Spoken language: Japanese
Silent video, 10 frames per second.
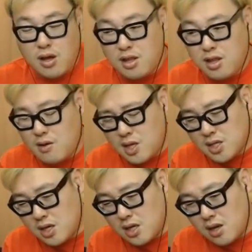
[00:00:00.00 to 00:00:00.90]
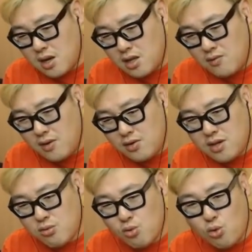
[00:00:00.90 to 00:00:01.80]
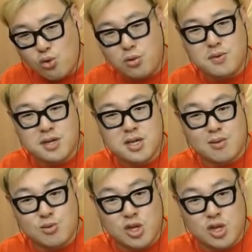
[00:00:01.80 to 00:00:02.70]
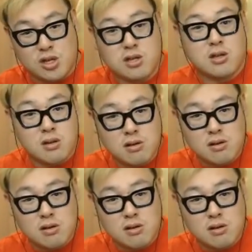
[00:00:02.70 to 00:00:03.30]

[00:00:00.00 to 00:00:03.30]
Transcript: 体は確かに体に悪いけど、心にはいいかもしれないんだよ。